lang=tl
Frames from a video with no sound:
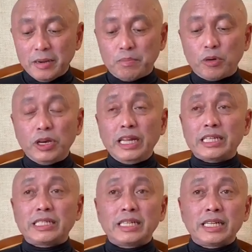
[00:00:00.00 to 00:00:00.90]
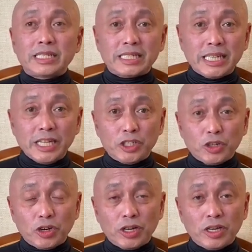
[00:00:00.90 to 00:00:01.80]
police
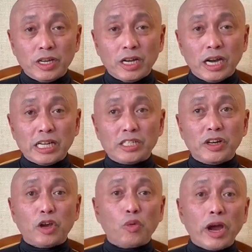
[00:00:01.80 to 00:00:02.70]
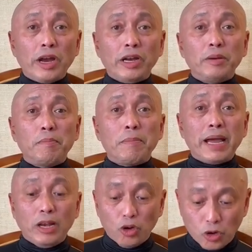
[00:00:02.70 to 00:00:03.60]
station as required by
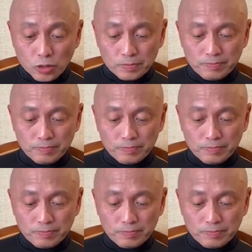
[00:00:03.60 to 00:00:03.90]
law.